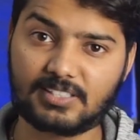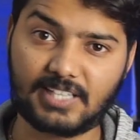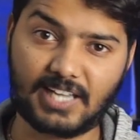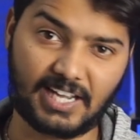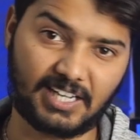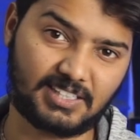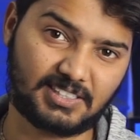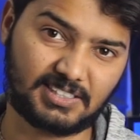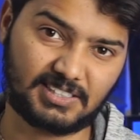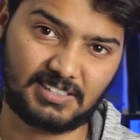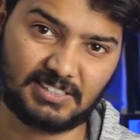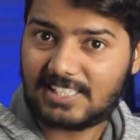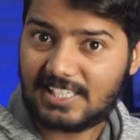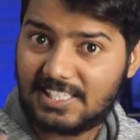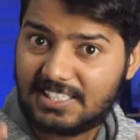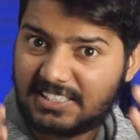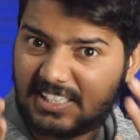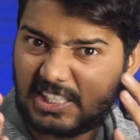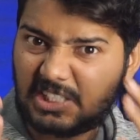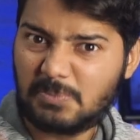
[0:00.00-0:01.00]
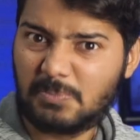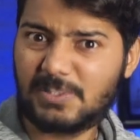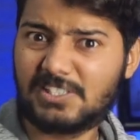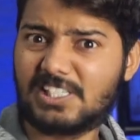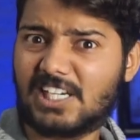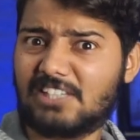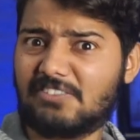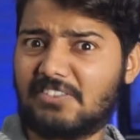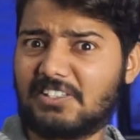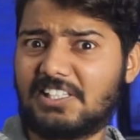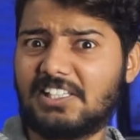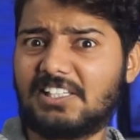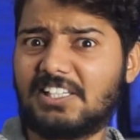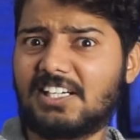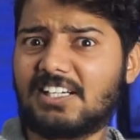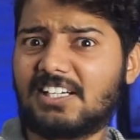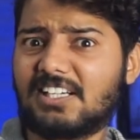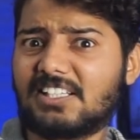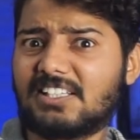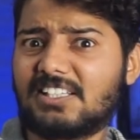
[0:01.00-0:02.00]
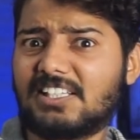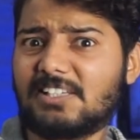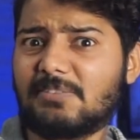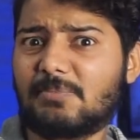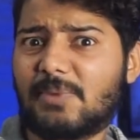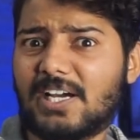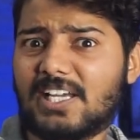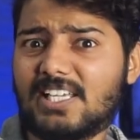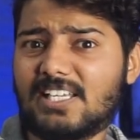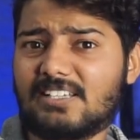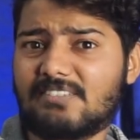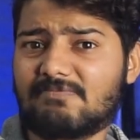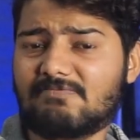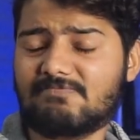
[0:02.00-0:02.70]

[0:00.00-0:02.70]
सेक्स अरे सच में जानवर की तरह करते हैं भाई